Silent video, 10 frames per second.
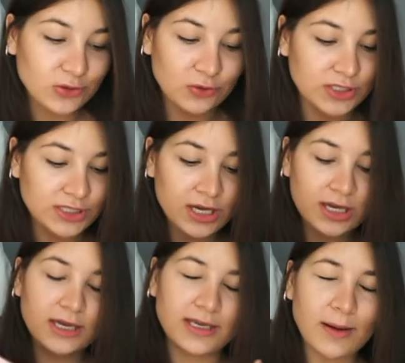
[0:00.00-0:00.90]
То есть
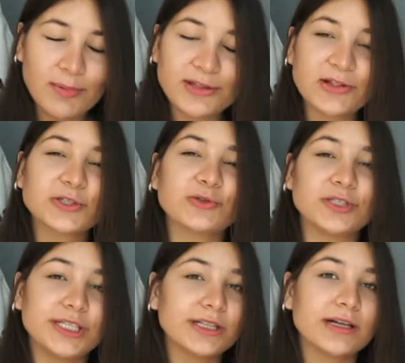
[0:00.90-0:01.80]
я поняла, что
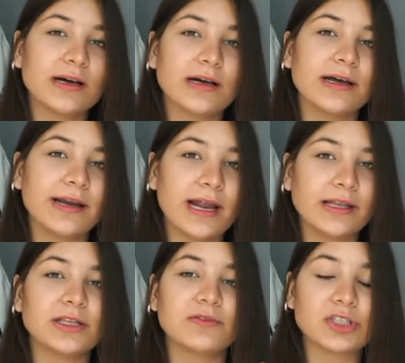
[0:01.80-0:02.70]
дело
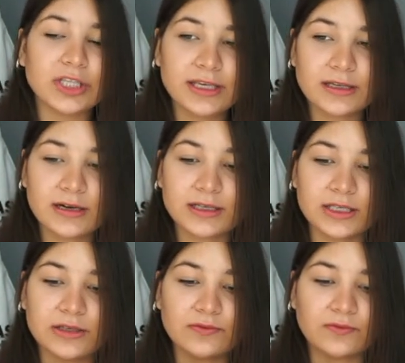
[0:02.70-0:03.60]
реально не в штекерах,
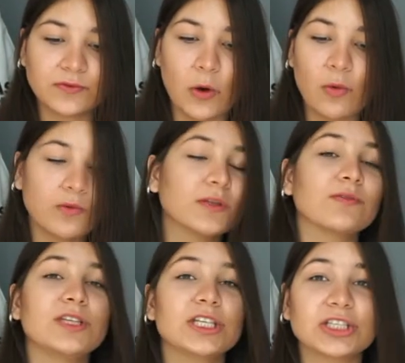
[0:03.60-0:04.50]
не в каком-то
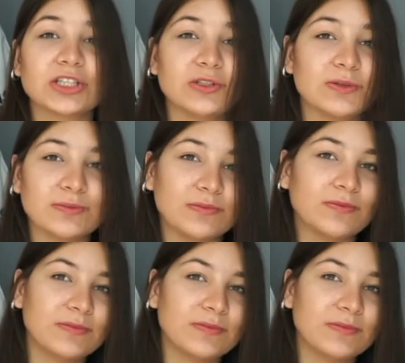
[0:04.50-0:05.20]
внешнем